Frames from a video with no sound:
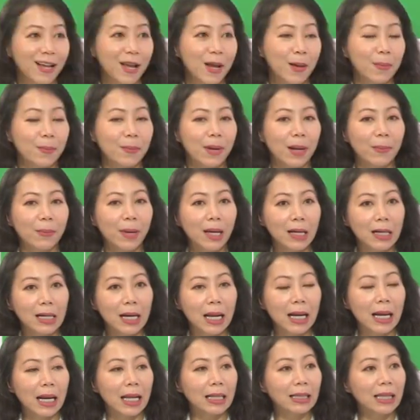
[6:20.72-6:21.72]
mà bệnh
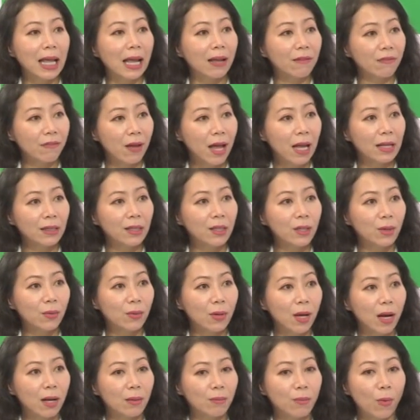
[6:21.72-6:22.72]
này lại tái phát nhiều
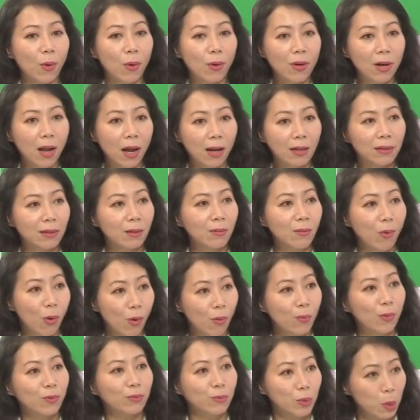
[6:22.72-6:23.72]
lần mỗi lần nó
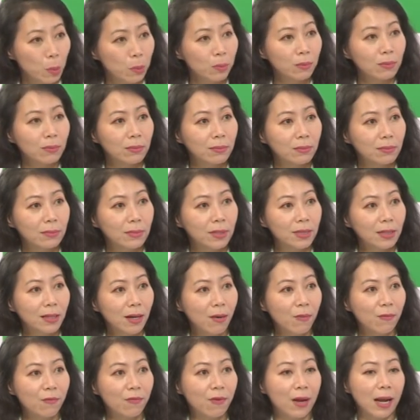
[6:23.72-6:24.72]
mù một chút chứ
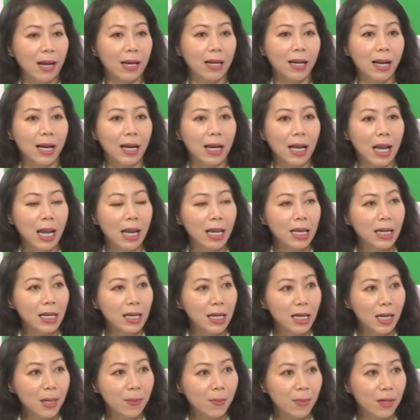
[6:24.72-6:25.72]
không phải là ngay
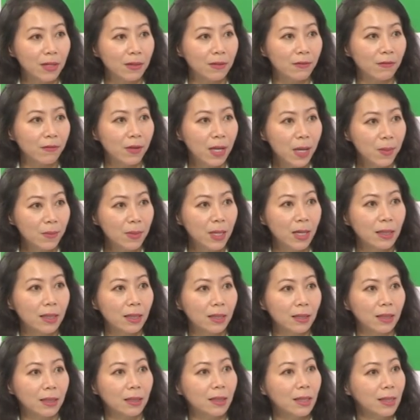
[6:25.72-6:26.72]
khi mình viêm dây
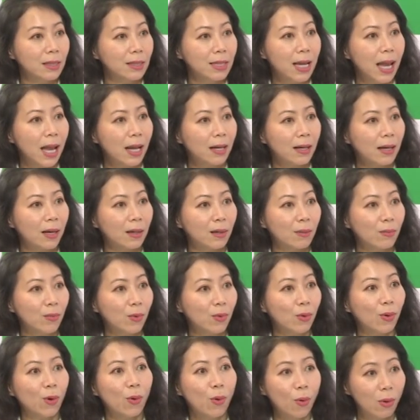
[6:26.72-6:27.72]
thần kinh thị giác là nó
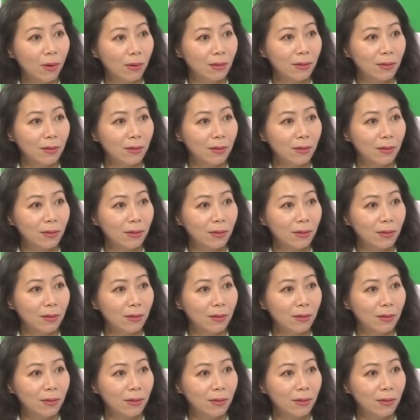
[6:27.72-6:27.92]
mù luôn